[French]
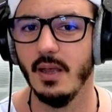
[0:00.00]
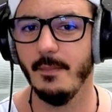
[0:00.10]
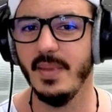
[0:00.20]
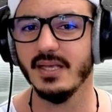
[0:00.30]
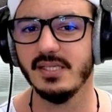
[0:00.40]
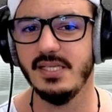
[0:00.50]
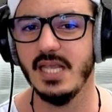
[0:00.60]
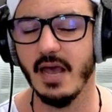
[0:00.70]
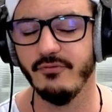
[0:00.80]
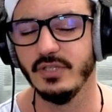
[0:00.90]
Merci
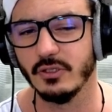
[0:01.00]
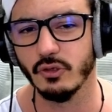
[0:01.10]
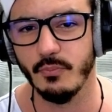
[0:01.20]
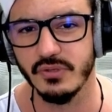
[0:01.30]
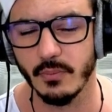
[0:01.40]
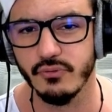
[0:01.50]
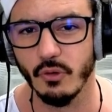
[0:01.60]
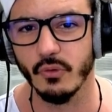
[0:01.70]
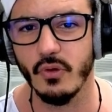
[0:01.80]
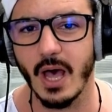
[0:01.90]
à vous d'être de plus en plus
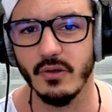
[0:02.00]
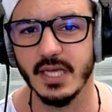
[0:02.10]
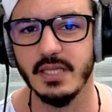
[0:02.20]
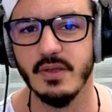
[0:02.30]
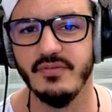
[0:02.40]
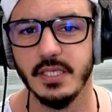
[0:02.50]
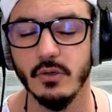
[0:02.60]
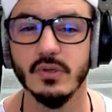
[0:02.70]
nombreux à regarder mes vidéos,